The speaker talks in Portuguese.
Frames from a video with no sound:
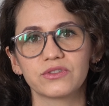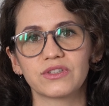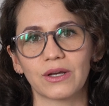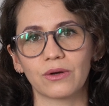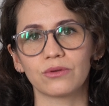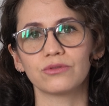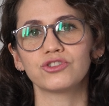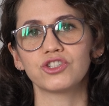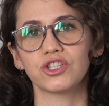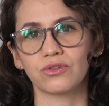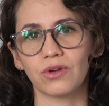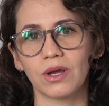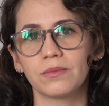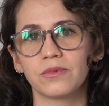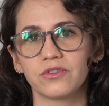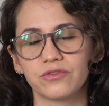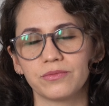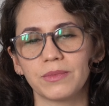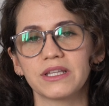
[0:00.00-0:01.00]
você continua em
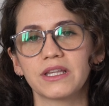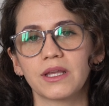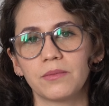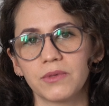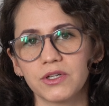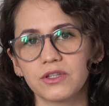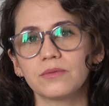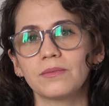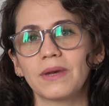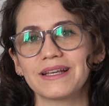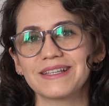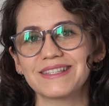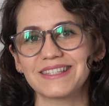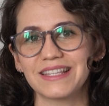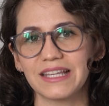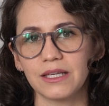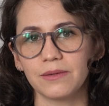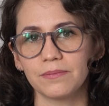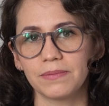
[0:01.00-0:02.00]
movimento, é muito mais
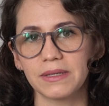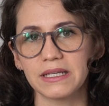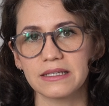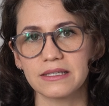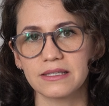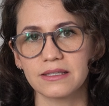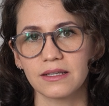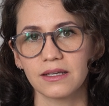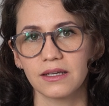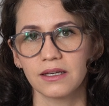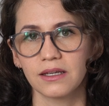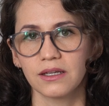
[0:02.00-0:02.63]
simples